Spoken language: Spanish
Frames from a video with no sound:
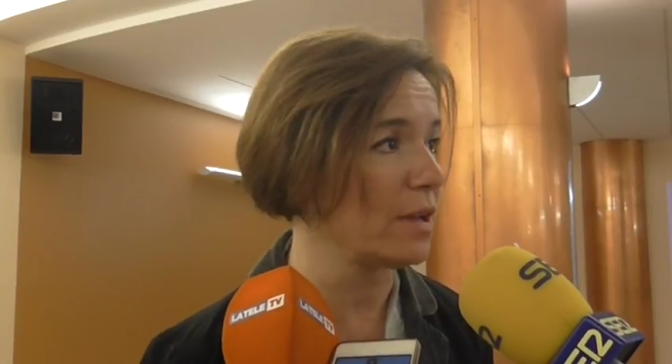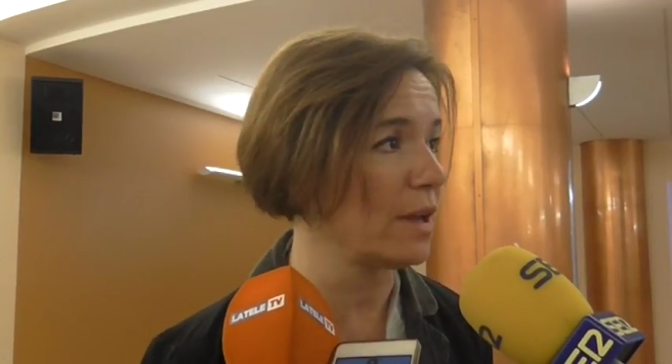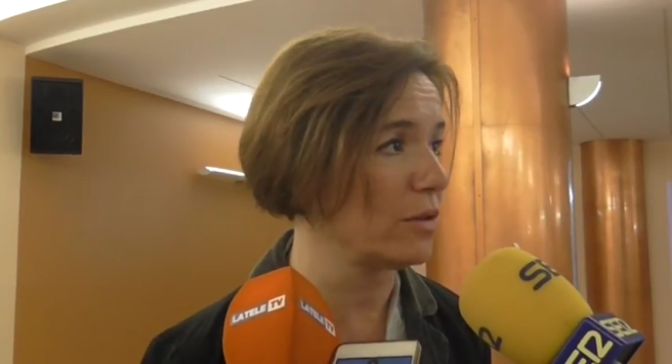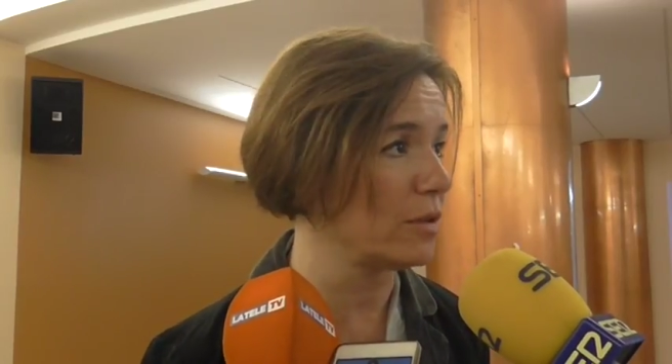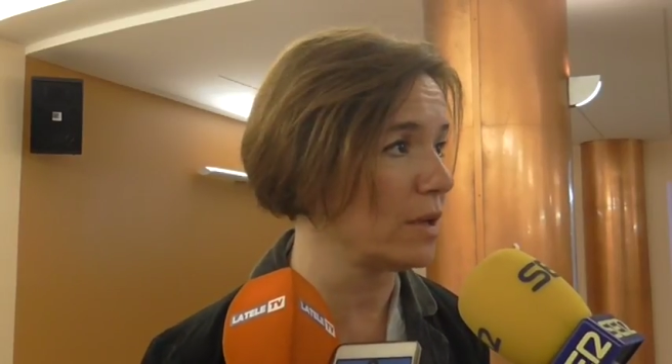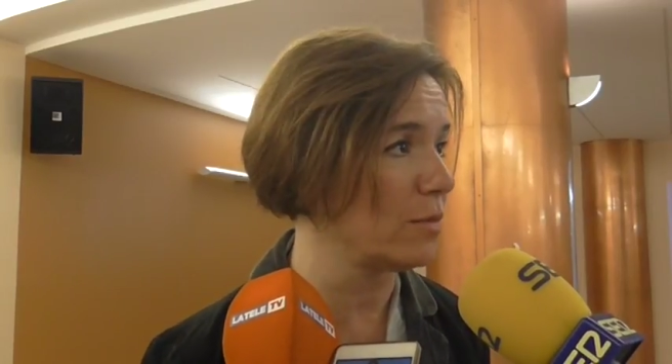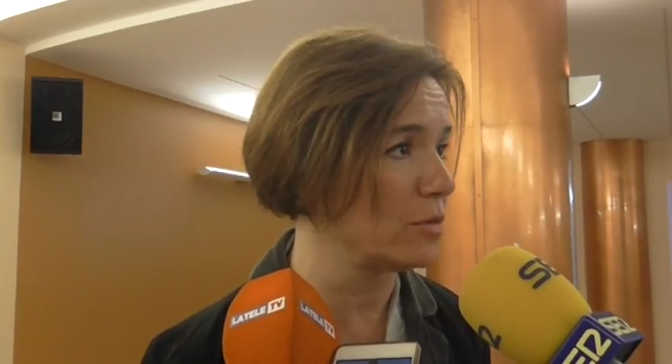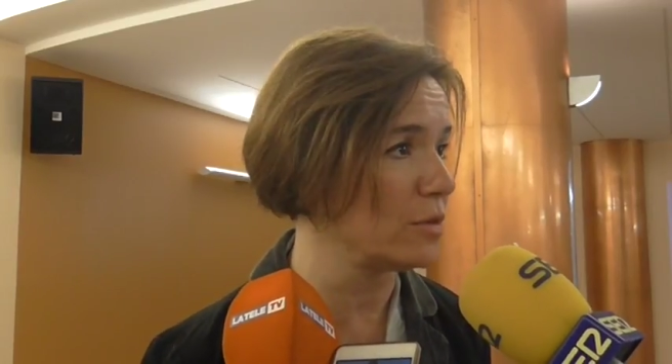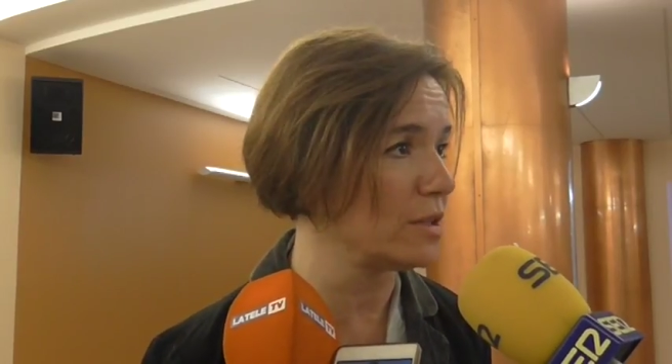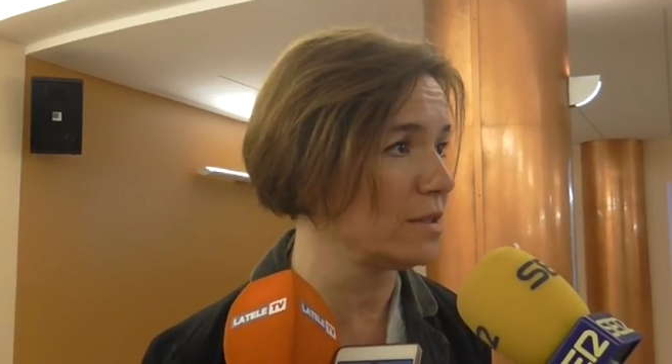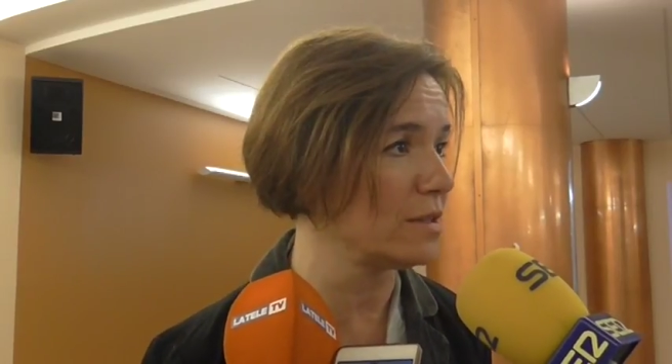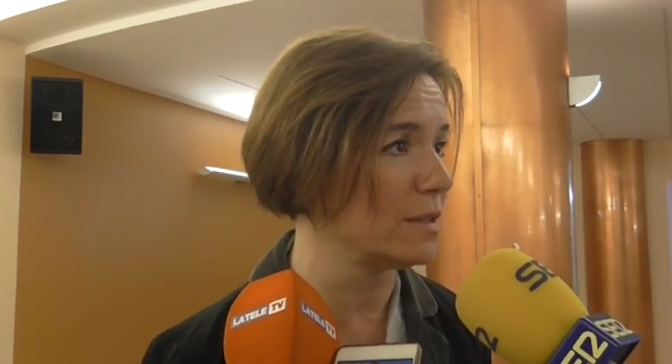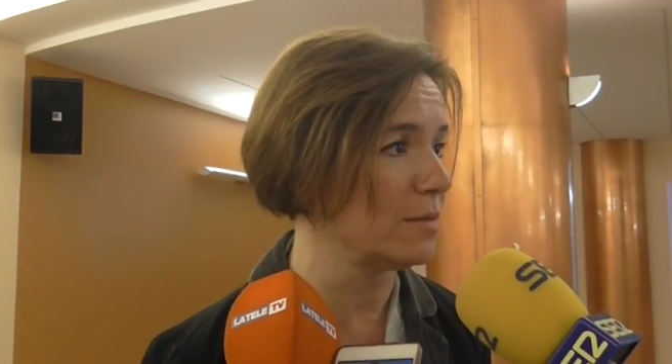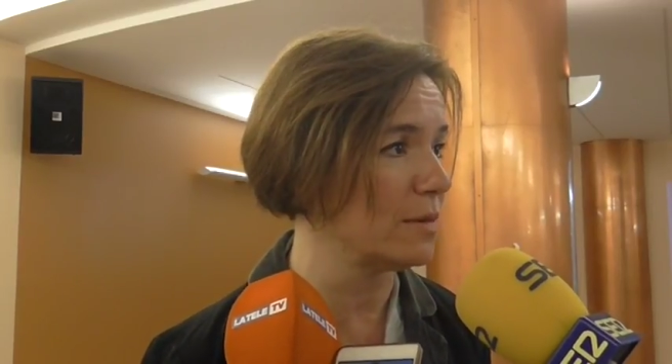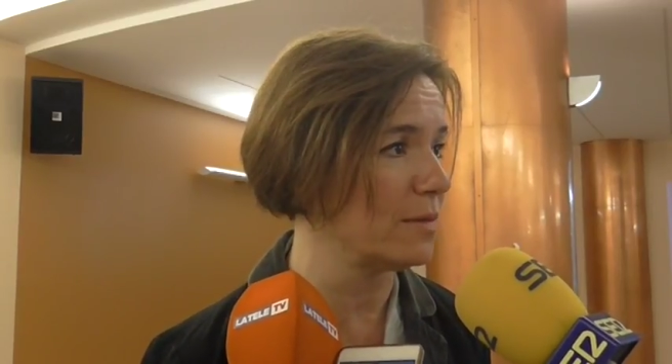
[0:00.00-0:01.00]
se ha notado
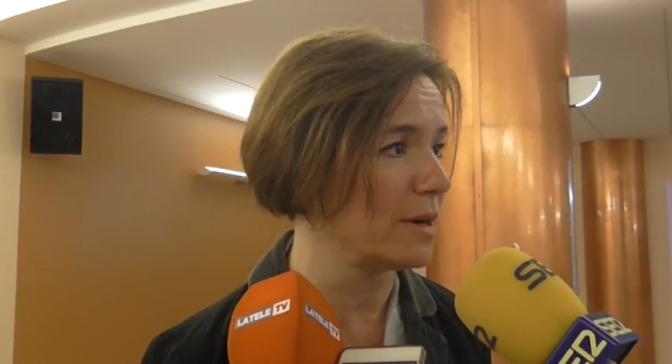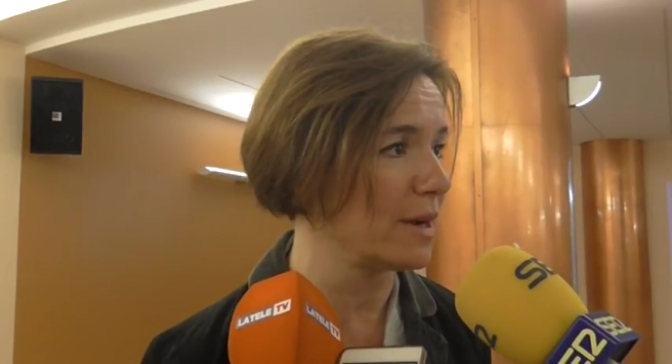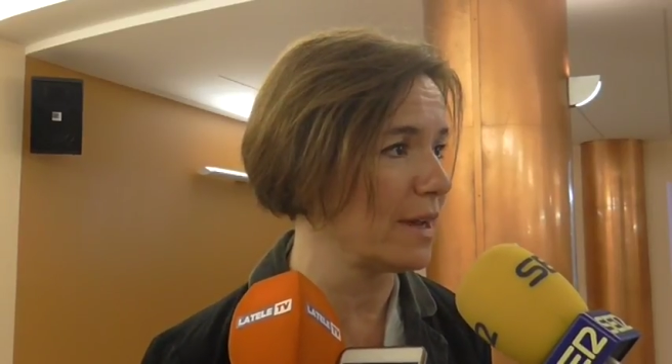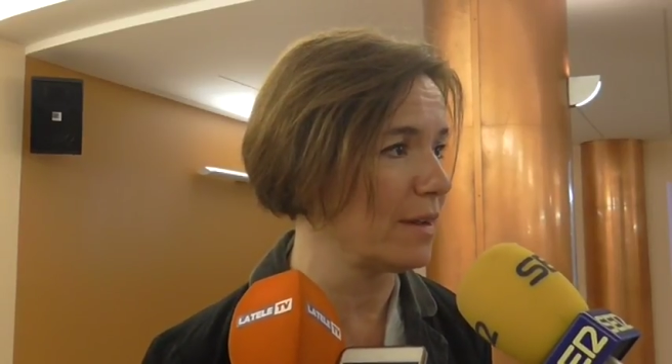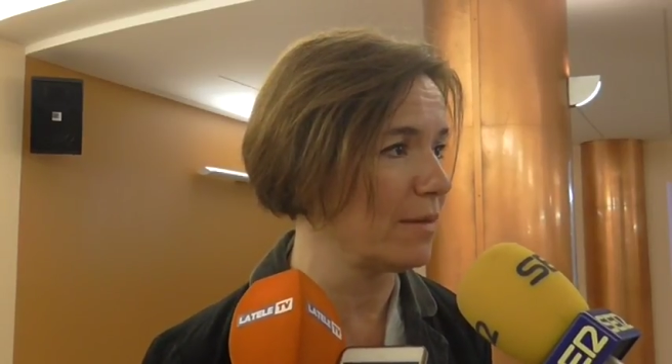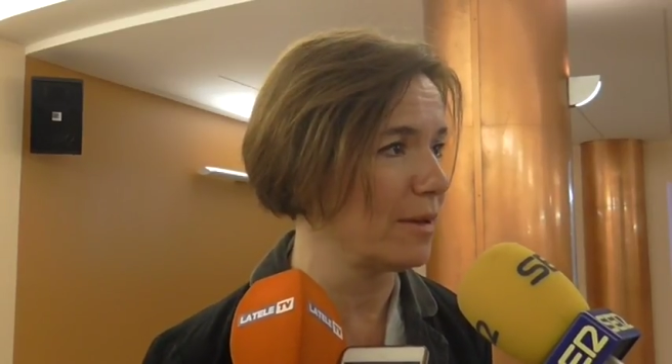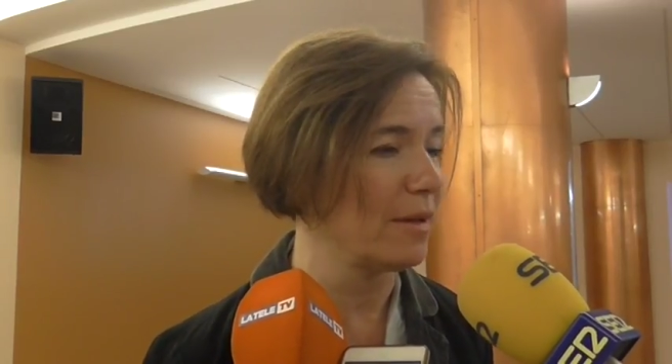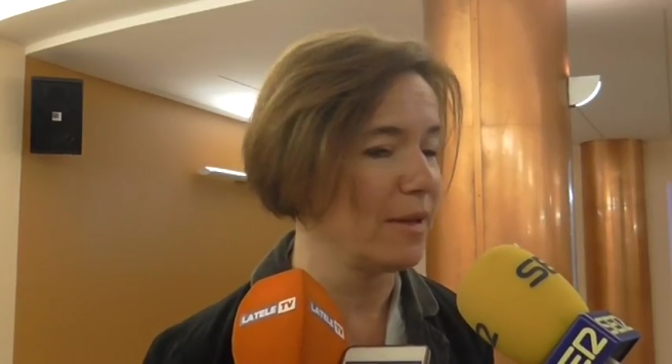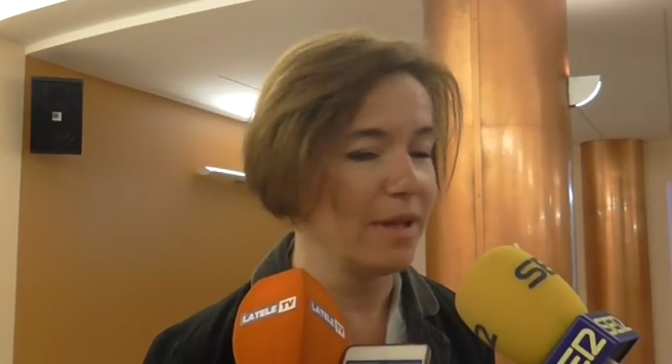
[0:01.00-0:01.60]
muchísimo porque